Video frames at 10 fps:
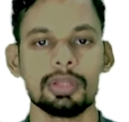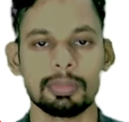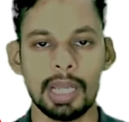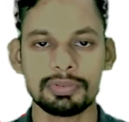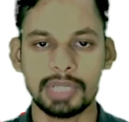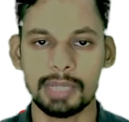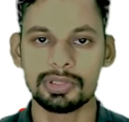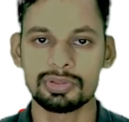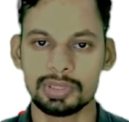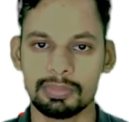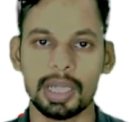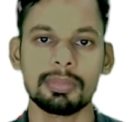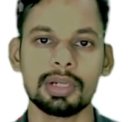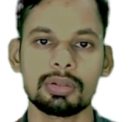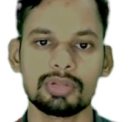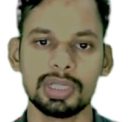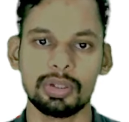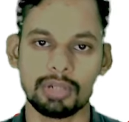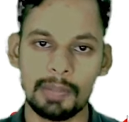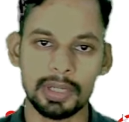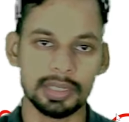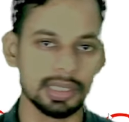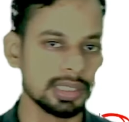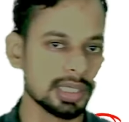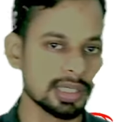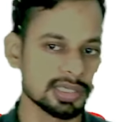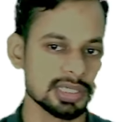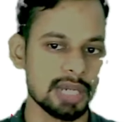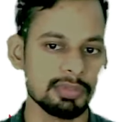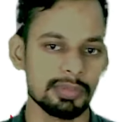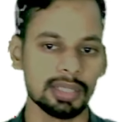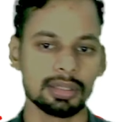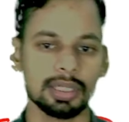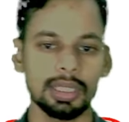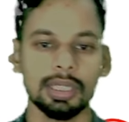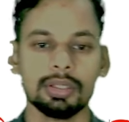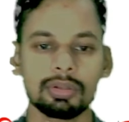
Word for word: मैं आप सारे बच्चों से बार बार कहूँगी और आपका देखिए अगर इस साल में बात करें